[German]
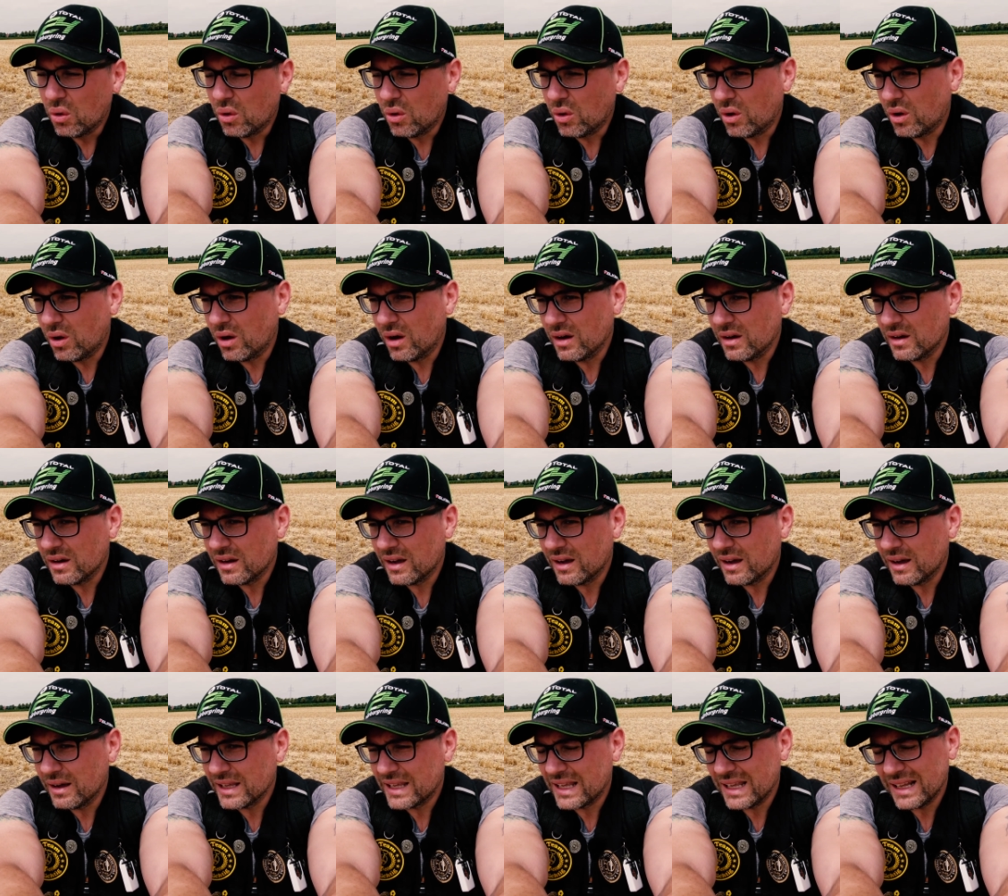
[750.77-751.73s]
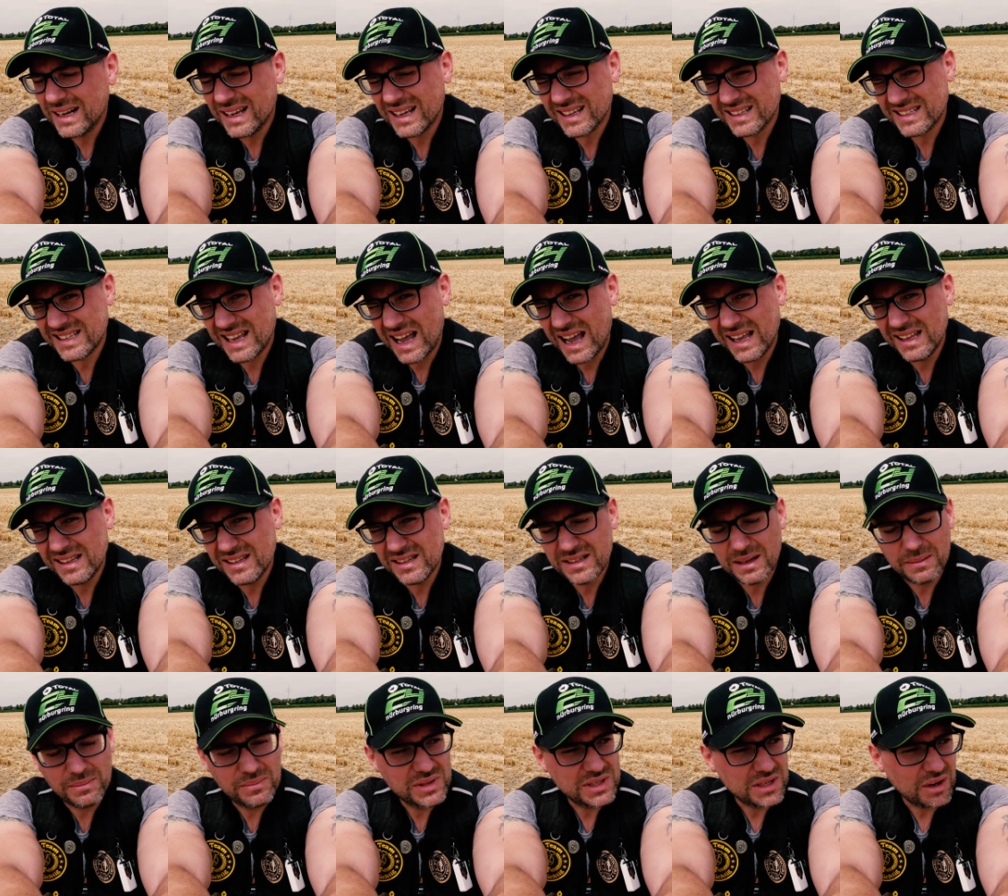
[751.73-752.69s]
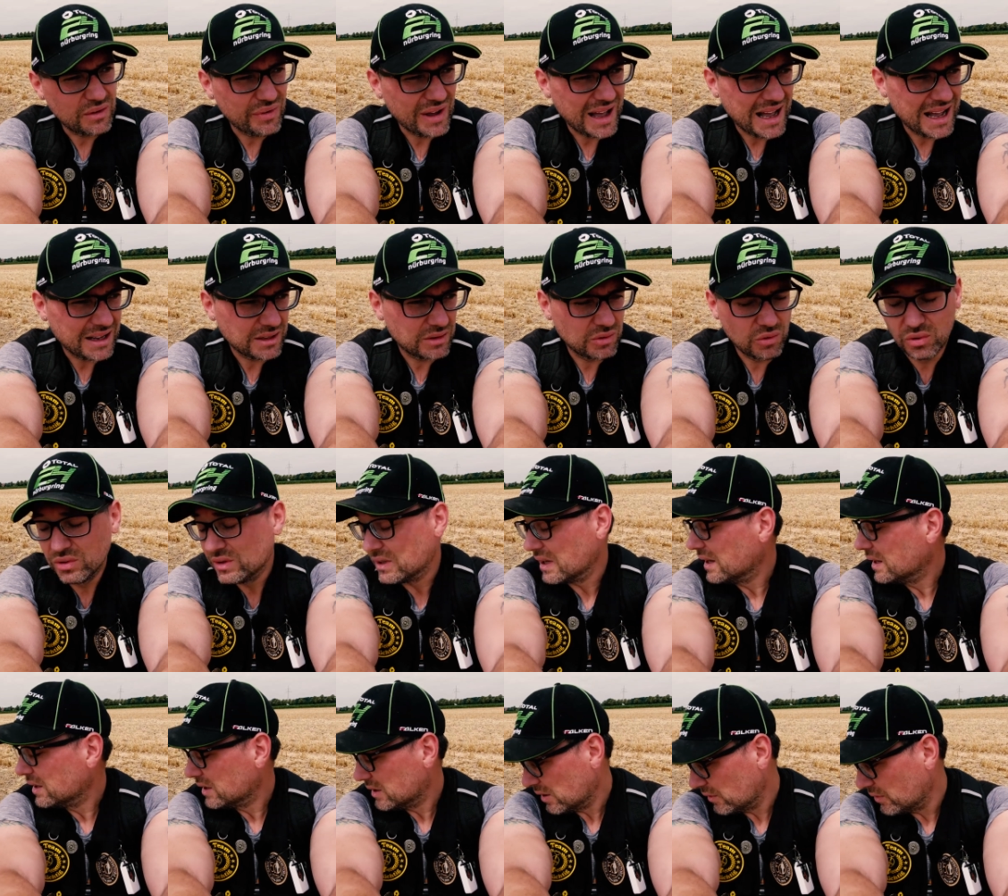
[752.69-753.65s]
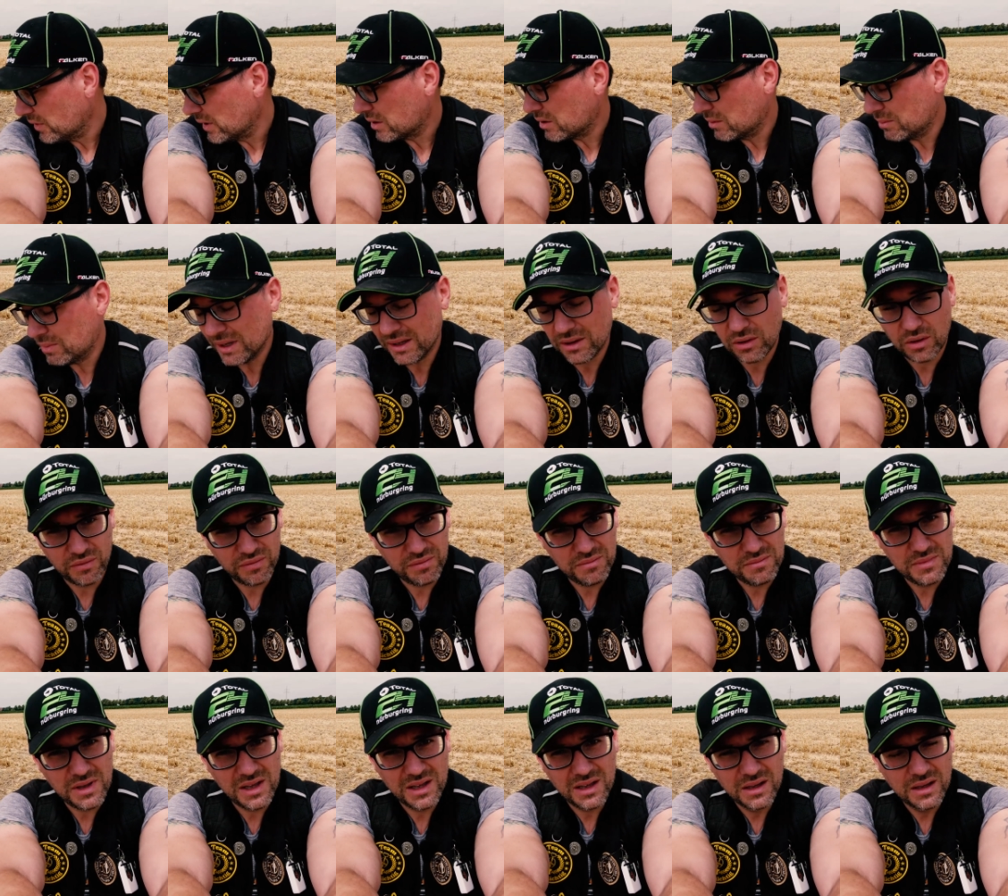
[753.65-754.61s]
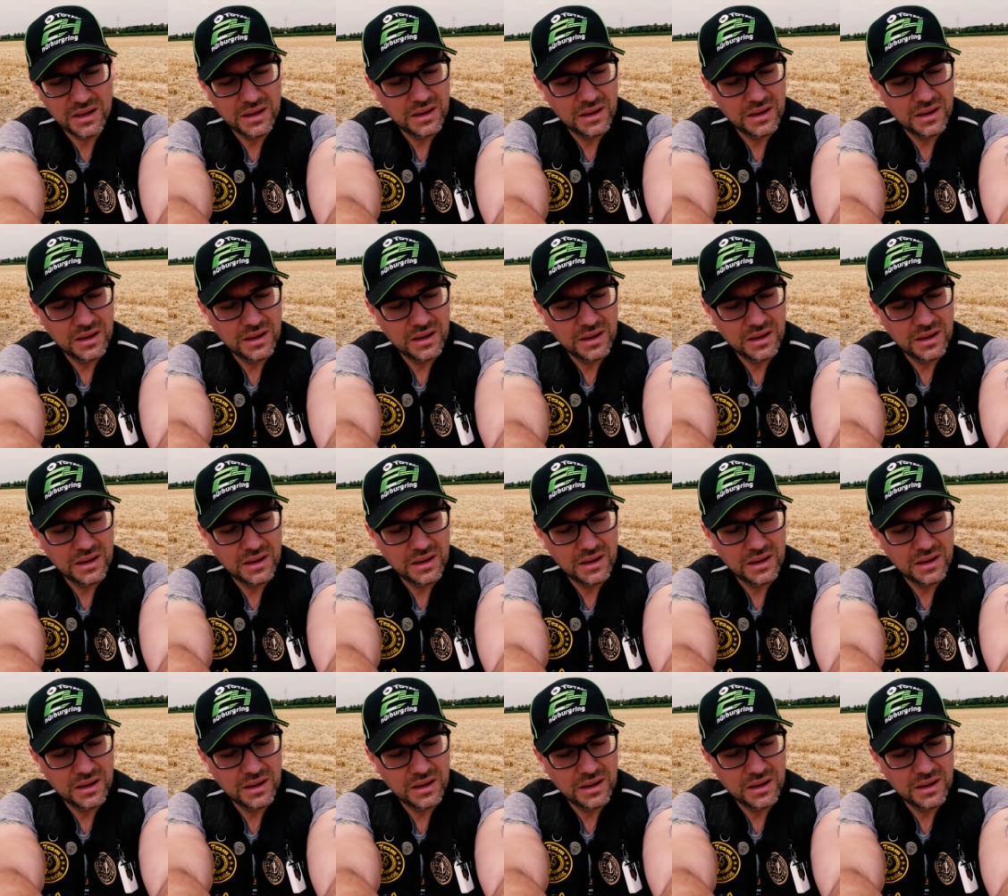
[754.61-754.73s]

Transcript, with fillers: Und äh, je nach Seite dann bis auf 8 runter. Ich laufe ja komplett offen.